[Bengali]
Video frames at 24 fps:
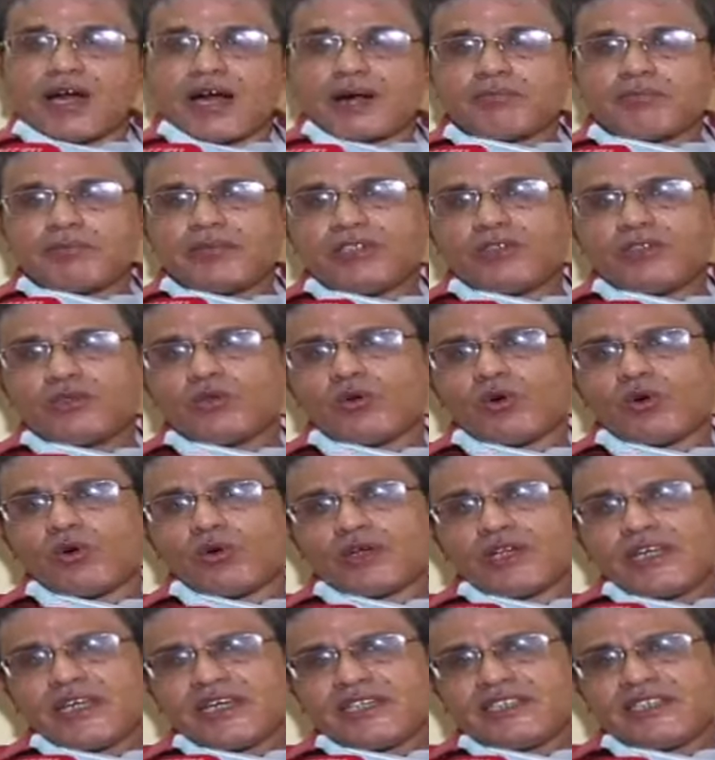আমরা তো
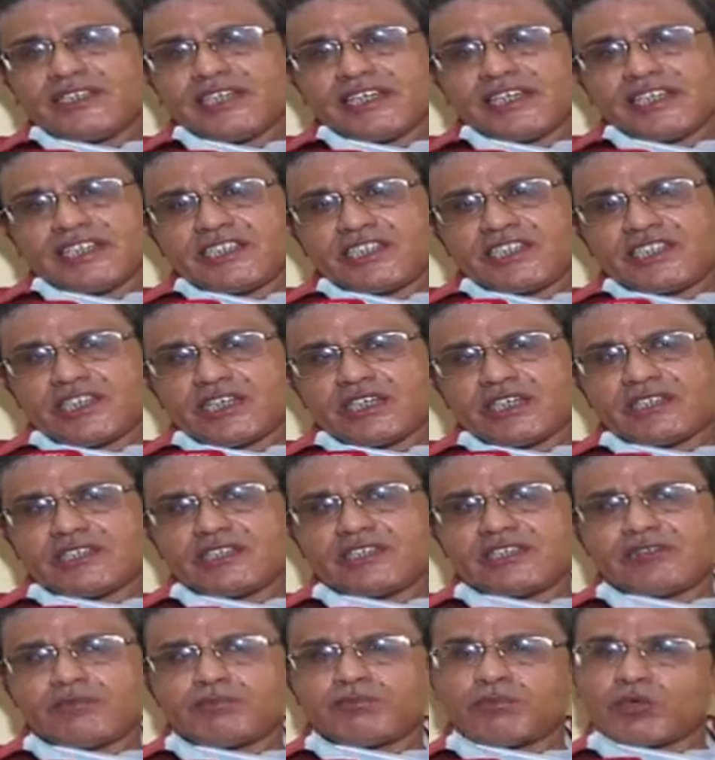অনেক চিকিৎসা
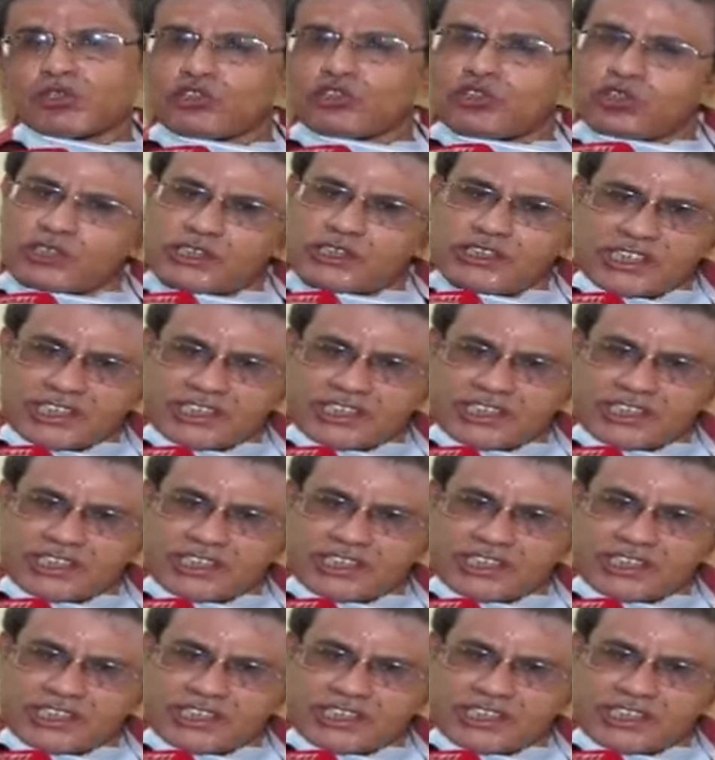পদ্ধতি